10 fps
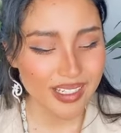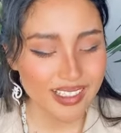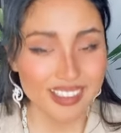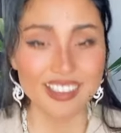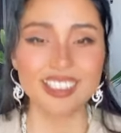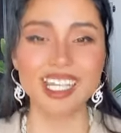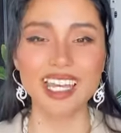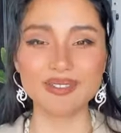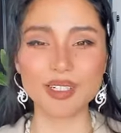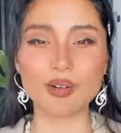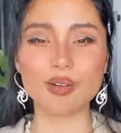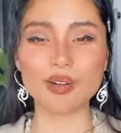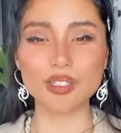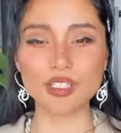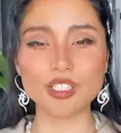そしてもうこ
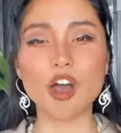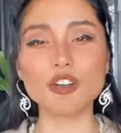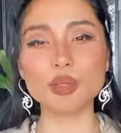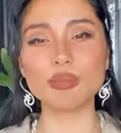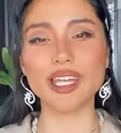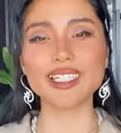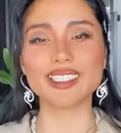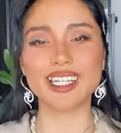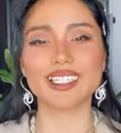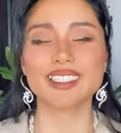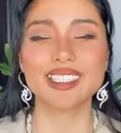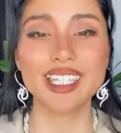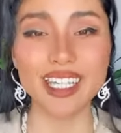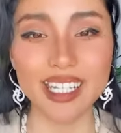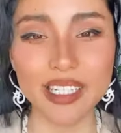このソーラープレクセス
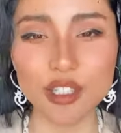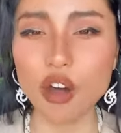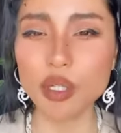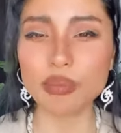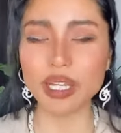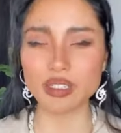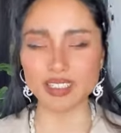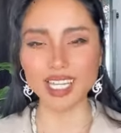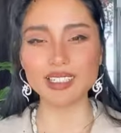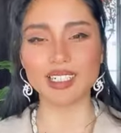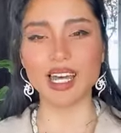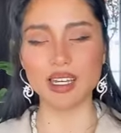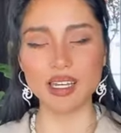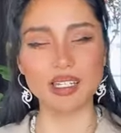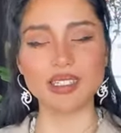にソーラープレクセスチャクラ
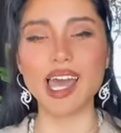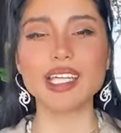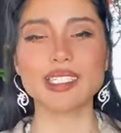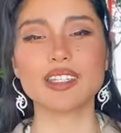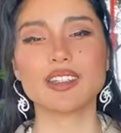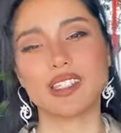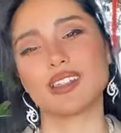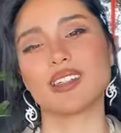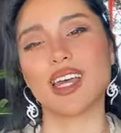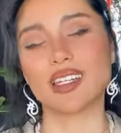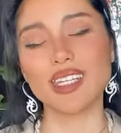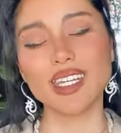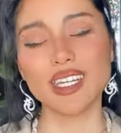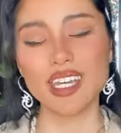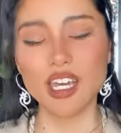第3のチャクラ
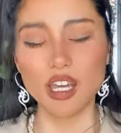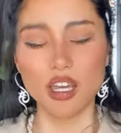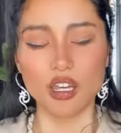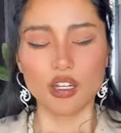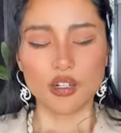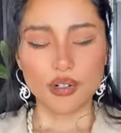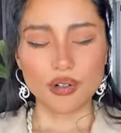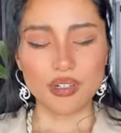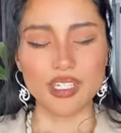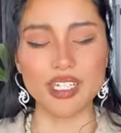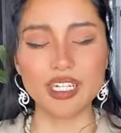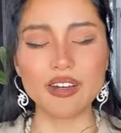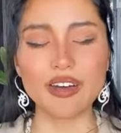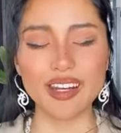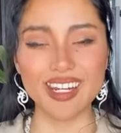にこの黄
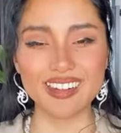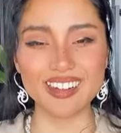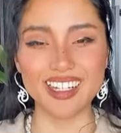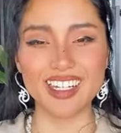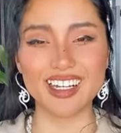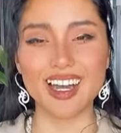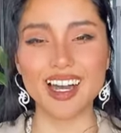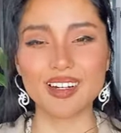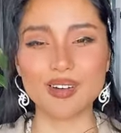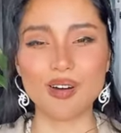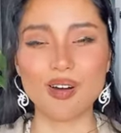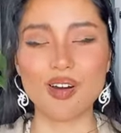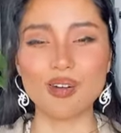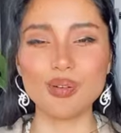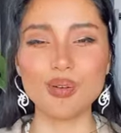色いエネルギーが
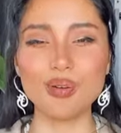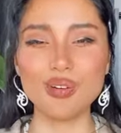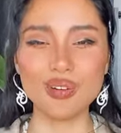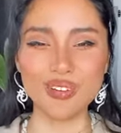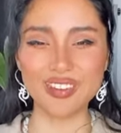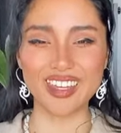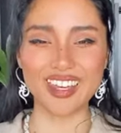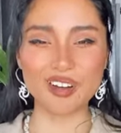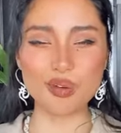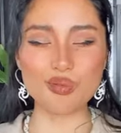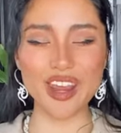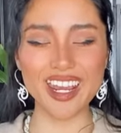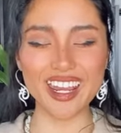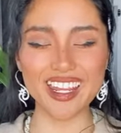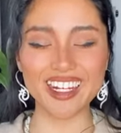こうふってこう
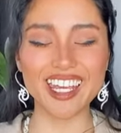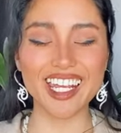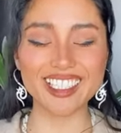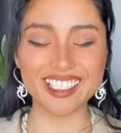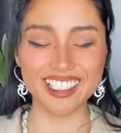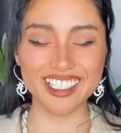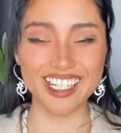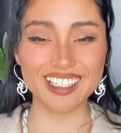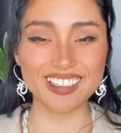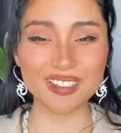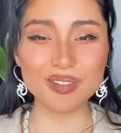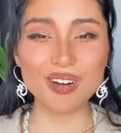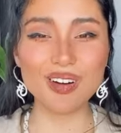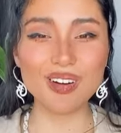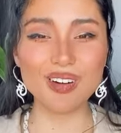レイリエイツしてるの
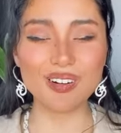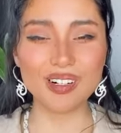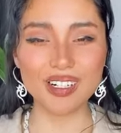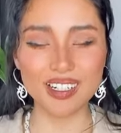を